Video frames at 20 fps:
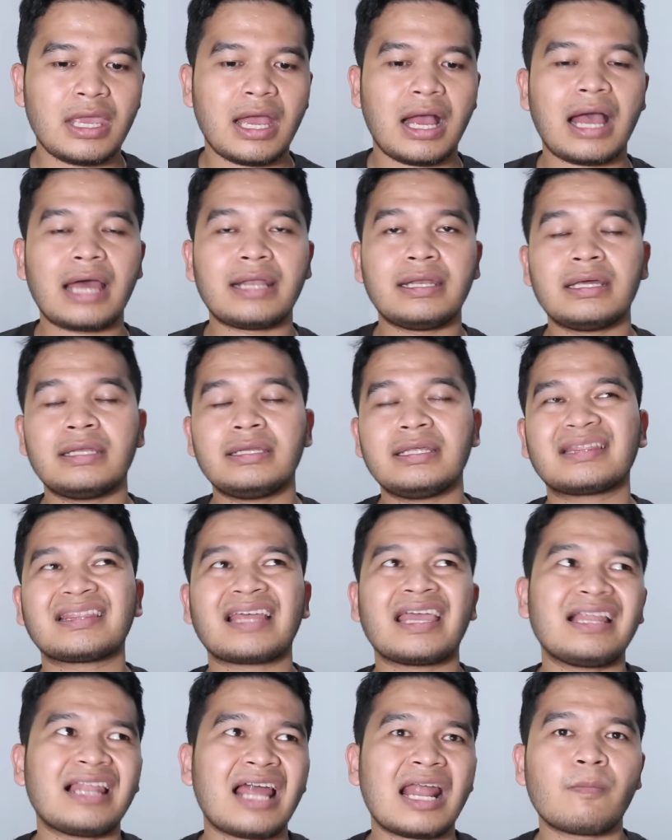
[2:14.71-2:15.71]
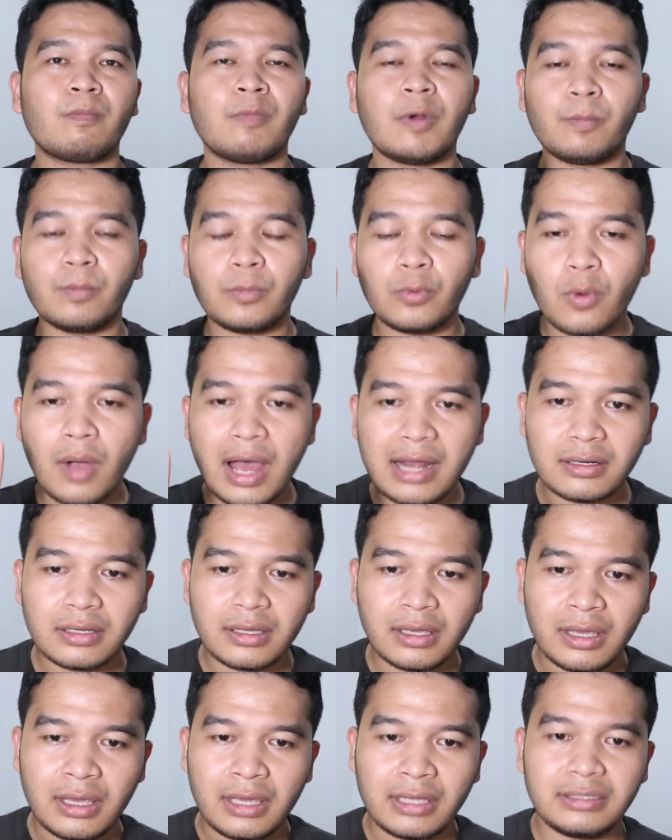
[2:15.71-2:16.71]
yang ada di Thailand
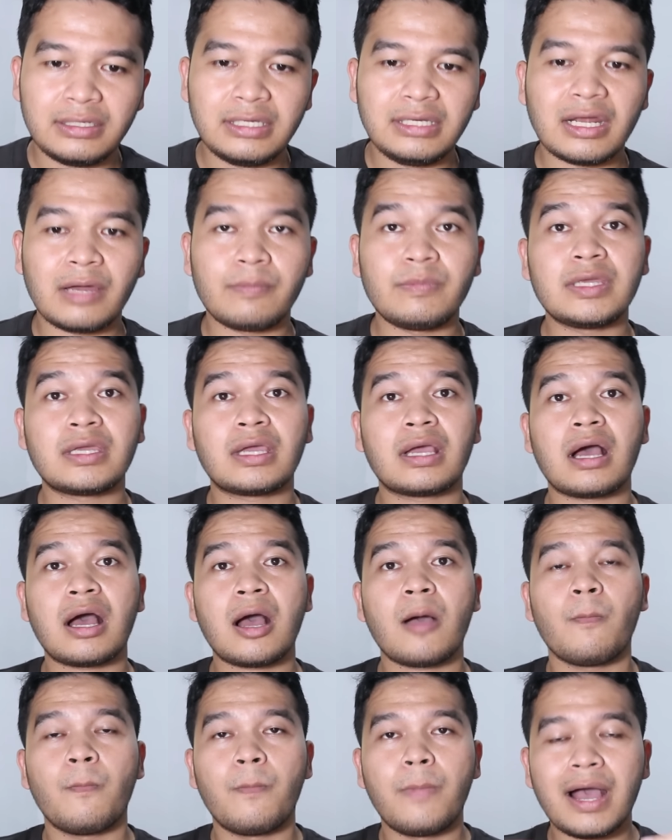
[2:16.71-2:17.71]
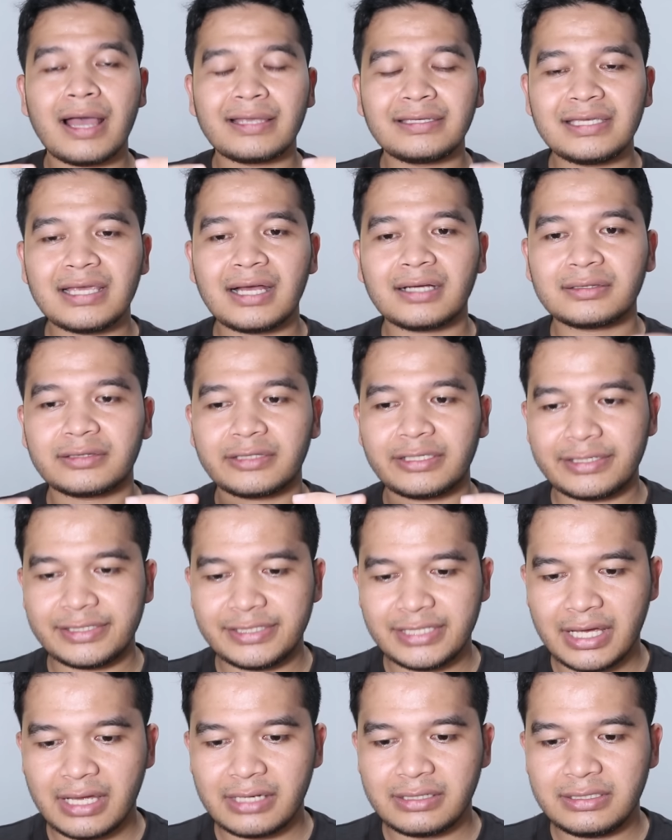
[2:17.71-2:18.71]
membuat dinamika banyak
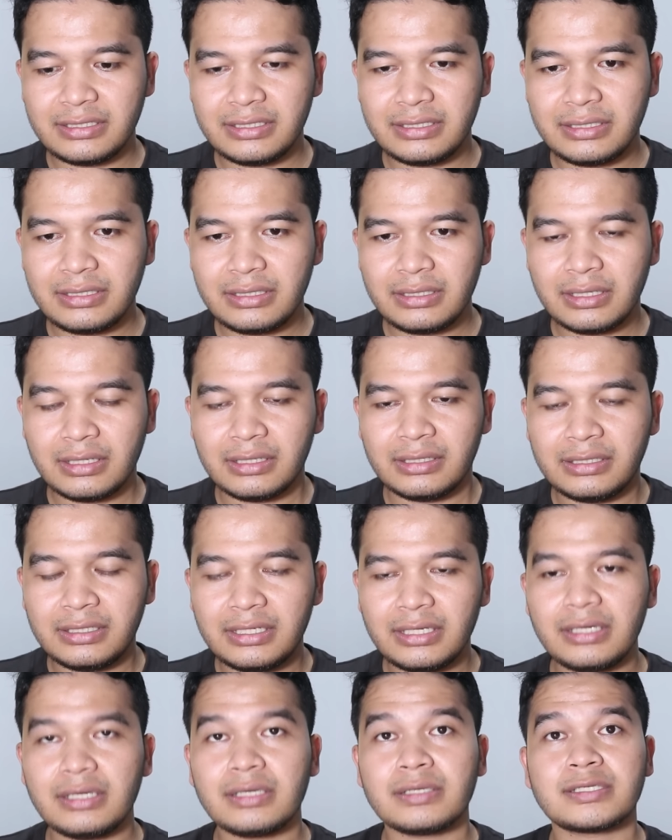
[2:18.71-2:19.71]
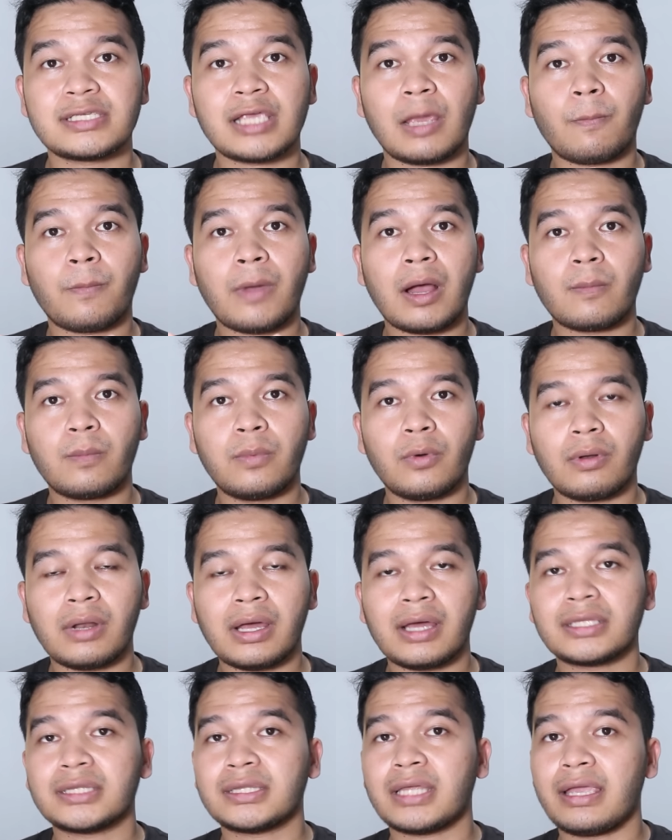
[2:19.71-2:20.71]
terjadi di sepak
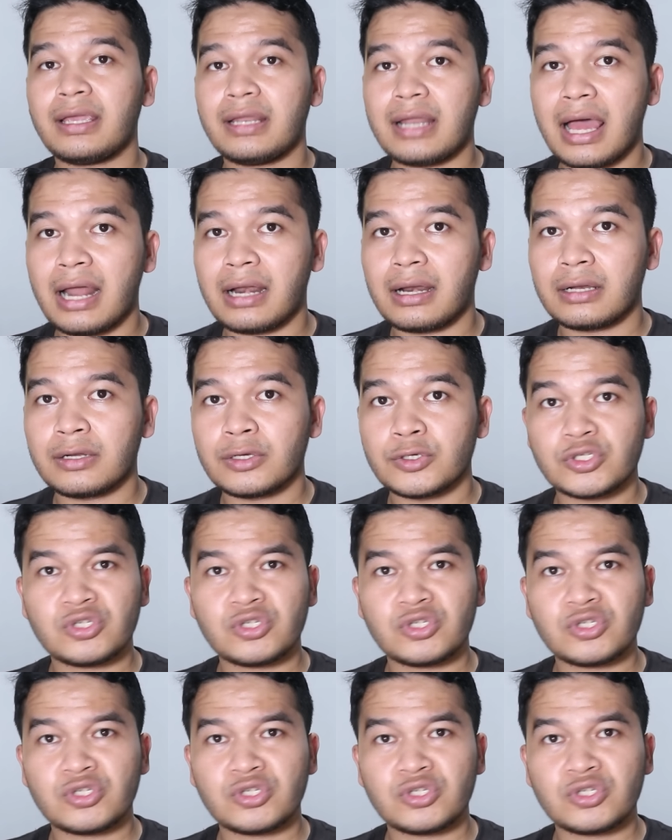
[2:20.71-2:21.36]
bola Thailand.